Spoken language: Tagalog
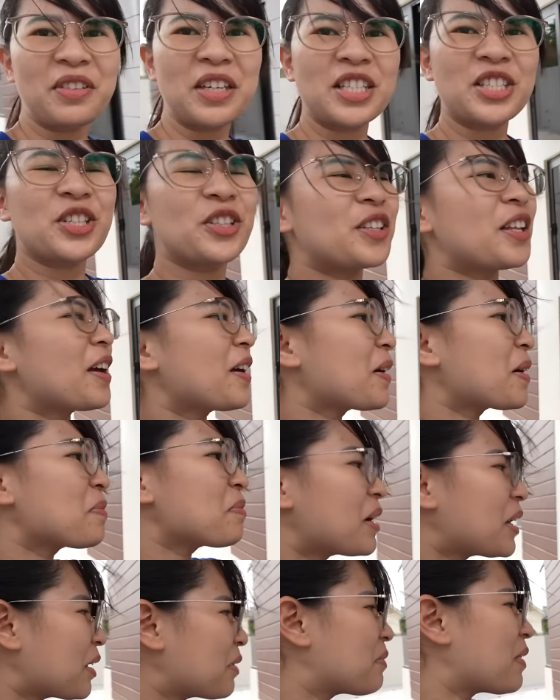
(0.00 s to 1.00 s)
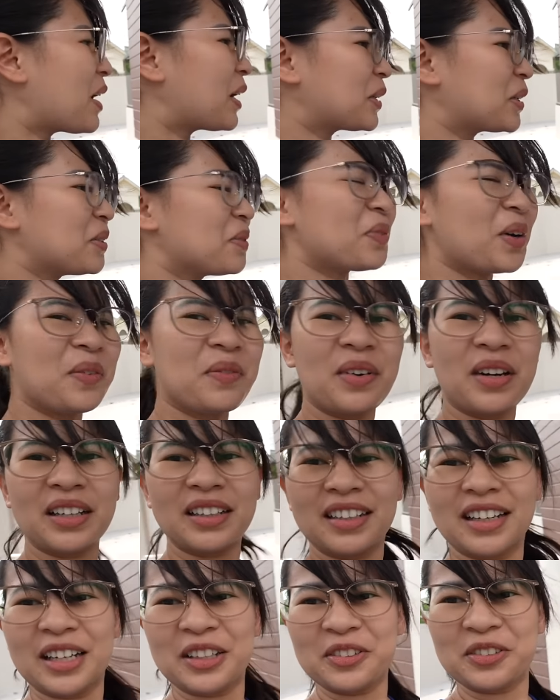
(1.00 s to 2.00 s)
medyo nakakapanibago pa mag
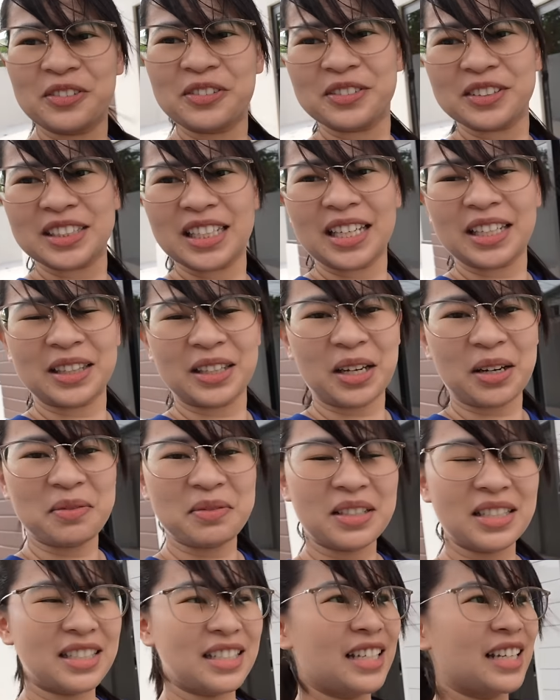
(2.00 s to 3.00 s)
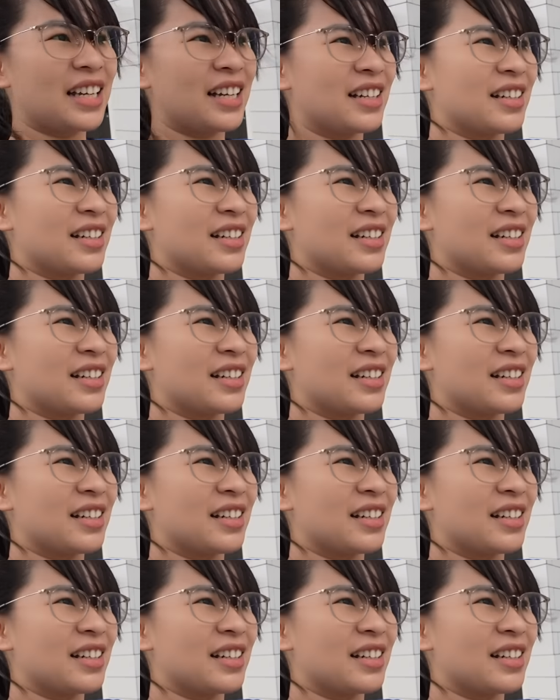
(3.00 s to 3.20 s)
ano nung setup kasi